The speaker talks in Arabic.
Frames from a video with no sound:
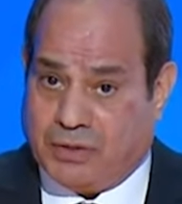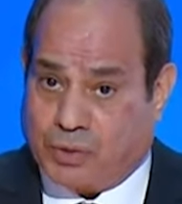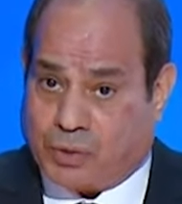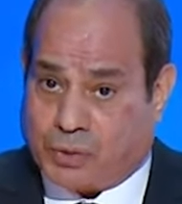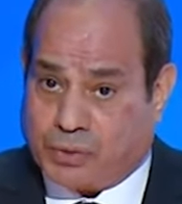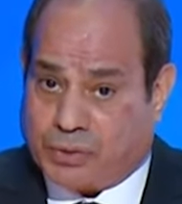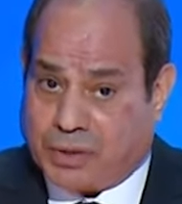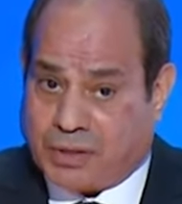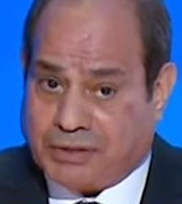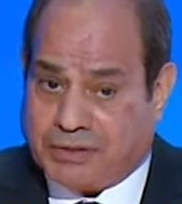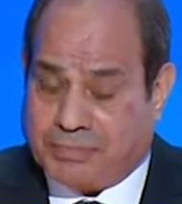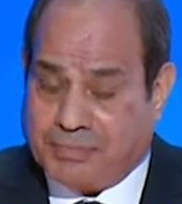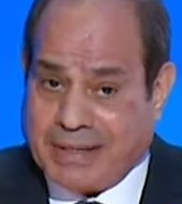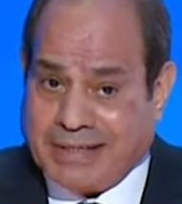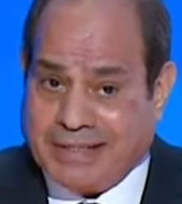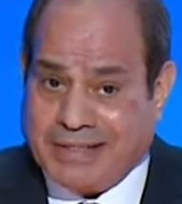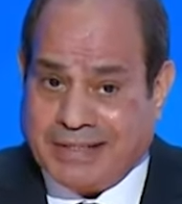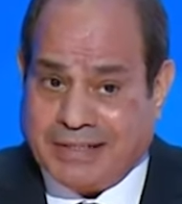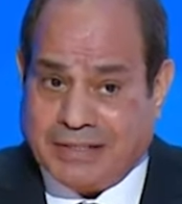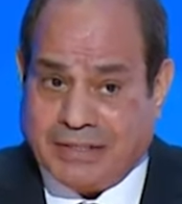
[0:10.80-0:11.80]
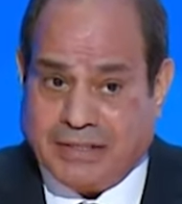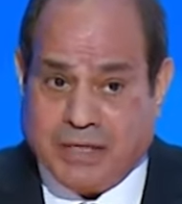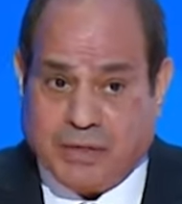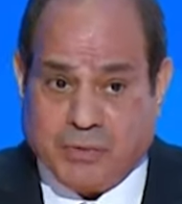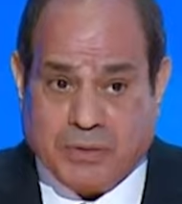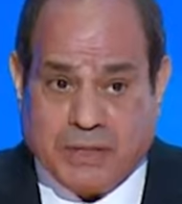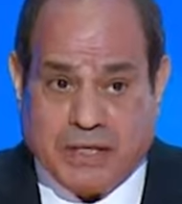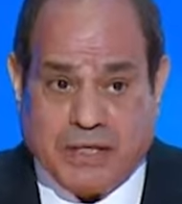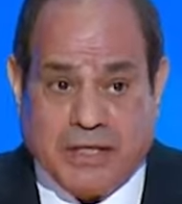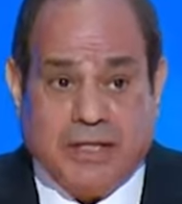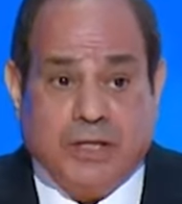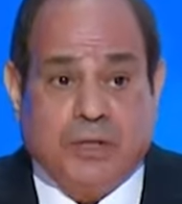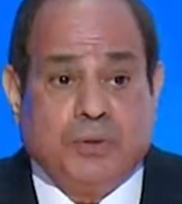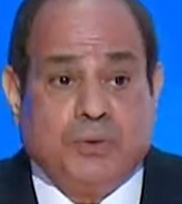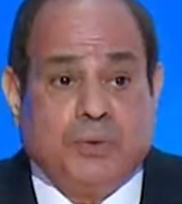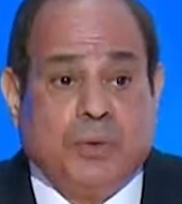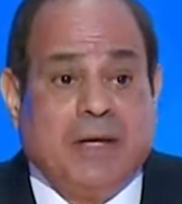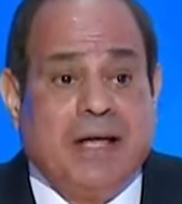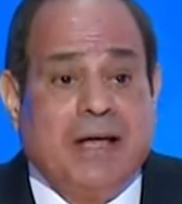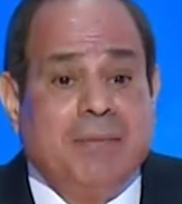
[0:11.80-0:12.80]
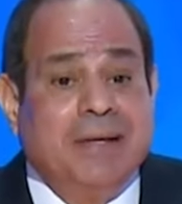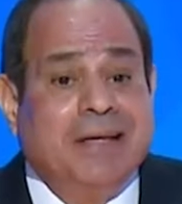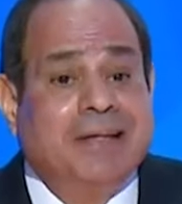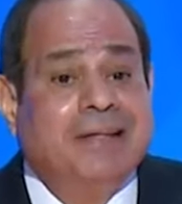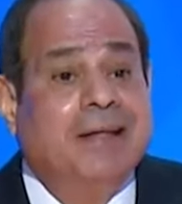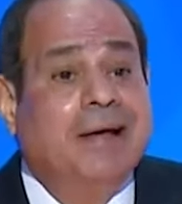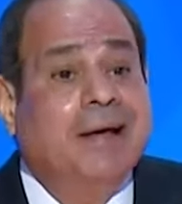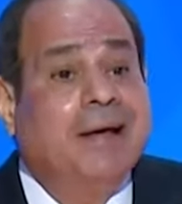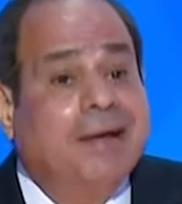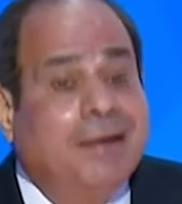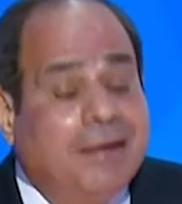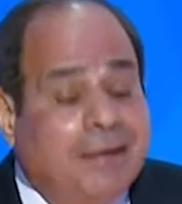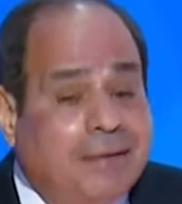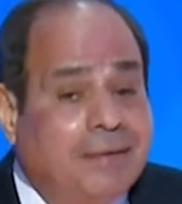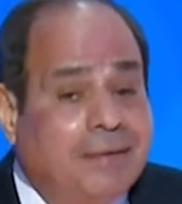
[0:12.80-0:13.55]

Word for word: لقدرات مالية للدولة تجابه ده